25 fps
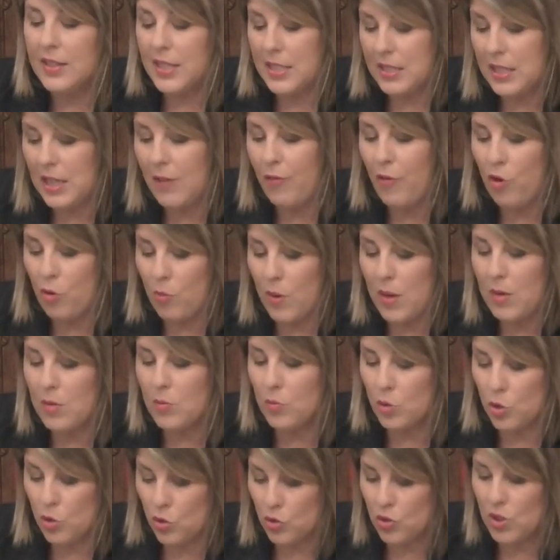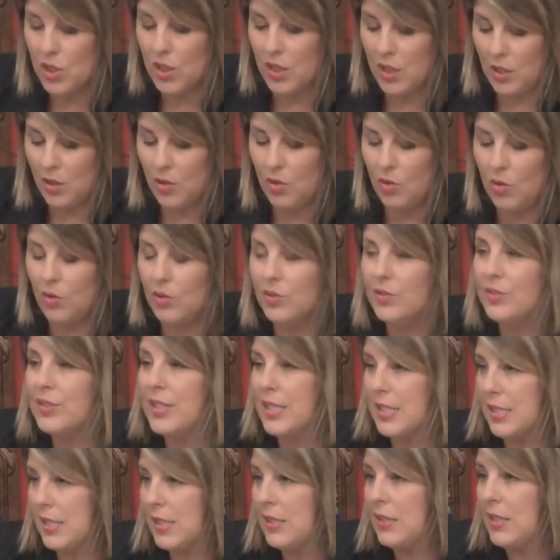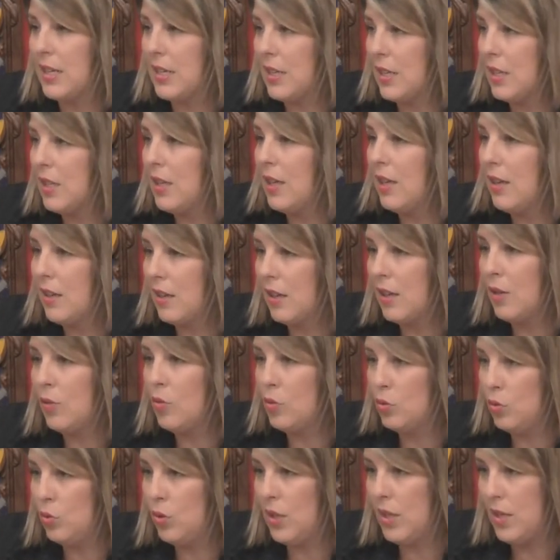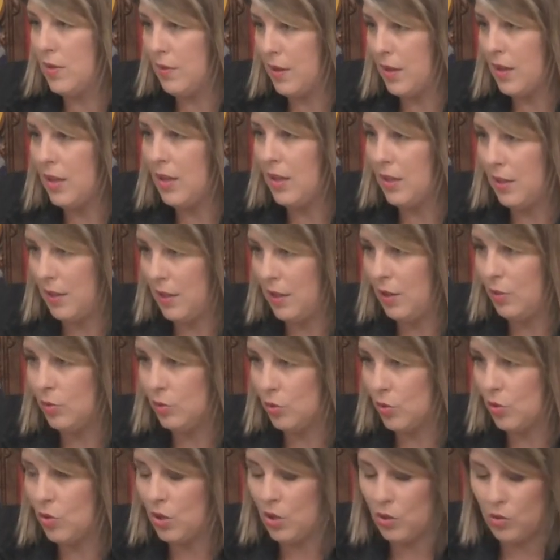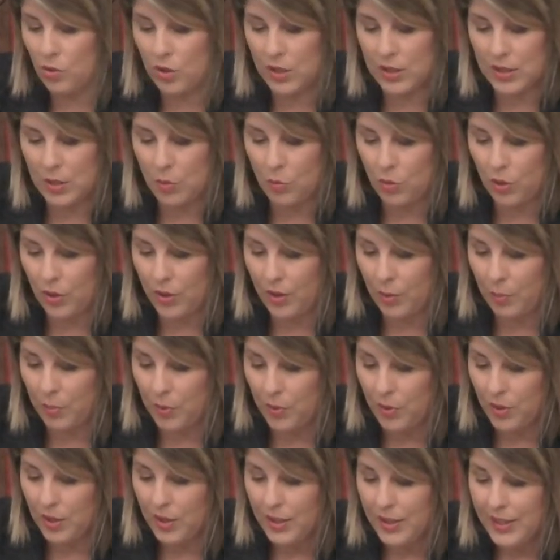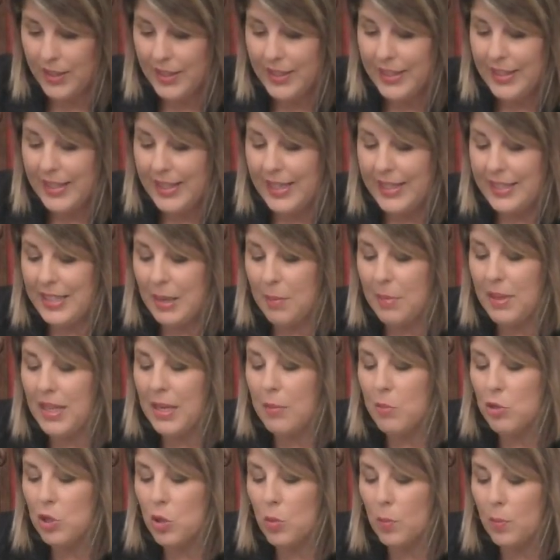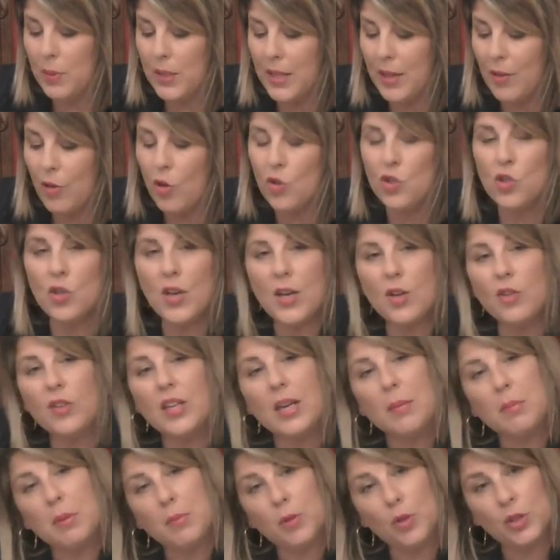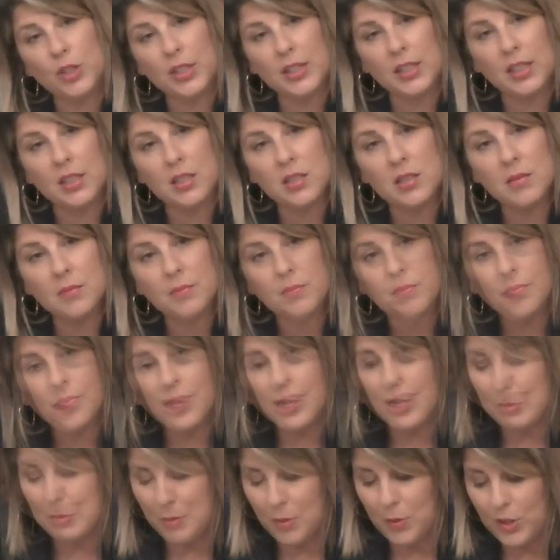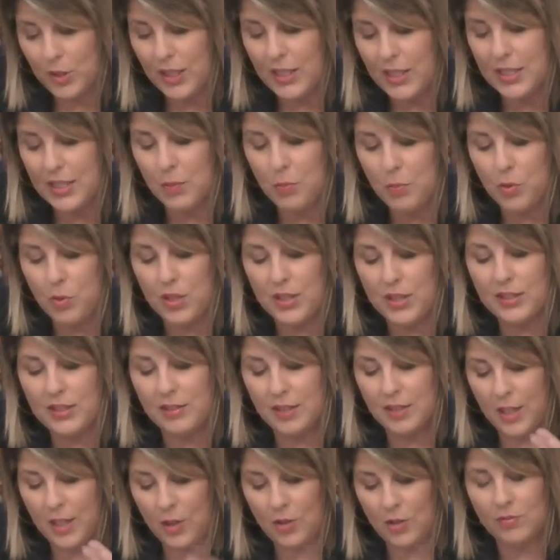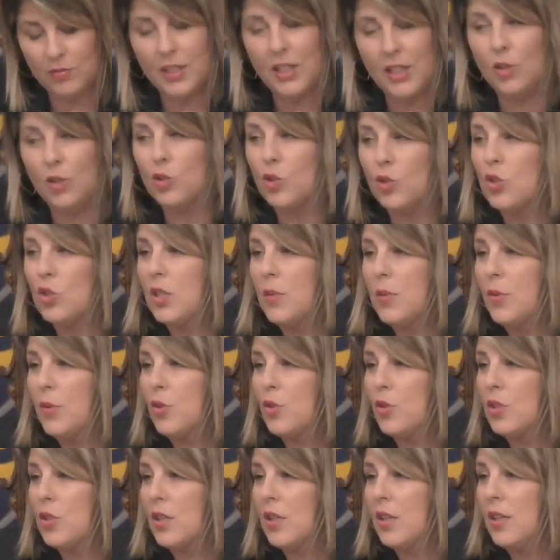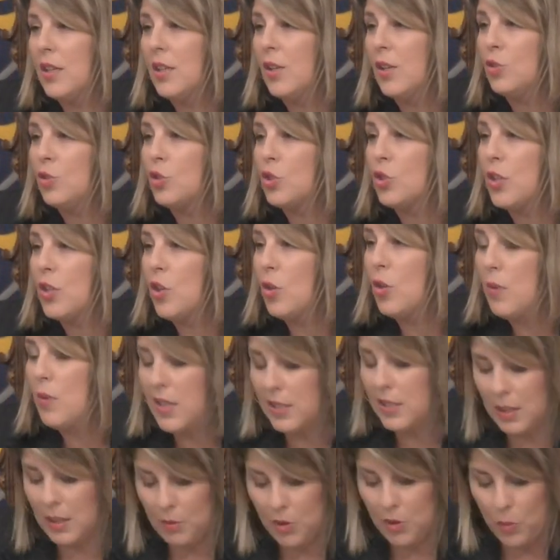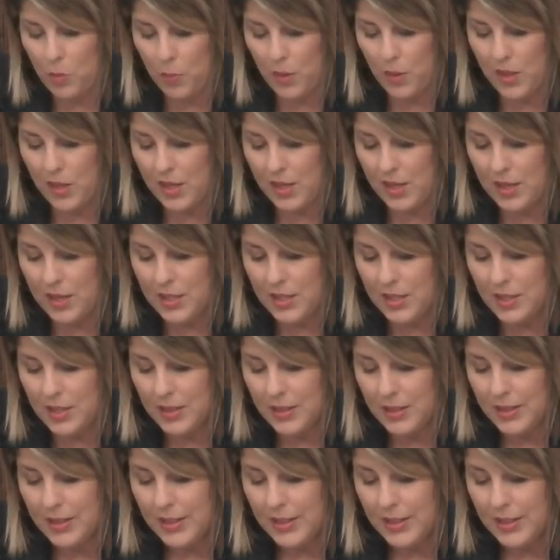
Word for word: De esta forma hemos conseguido descentralizar la cultura y llevarla a otros rincones del municipio. Y también hemos ampliado los salarios de las bibliotecas. Pues las bibliotecas disponen de otros libros en otros idiomas que también nos pedíais.